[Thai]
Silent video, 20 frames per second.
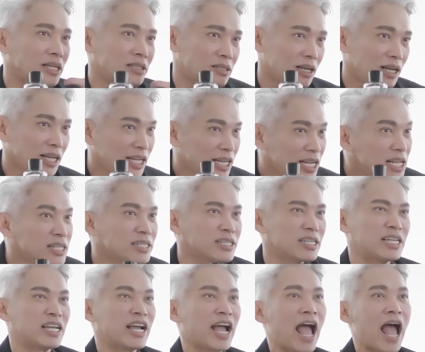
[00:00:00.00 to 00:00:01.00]
ใส่เสื้อลินิน
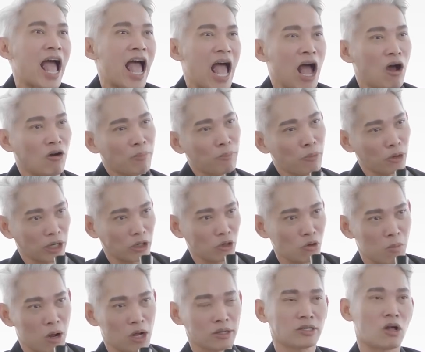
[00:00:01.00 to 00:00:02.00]
สีขาวแล้วปลดกระดุมออ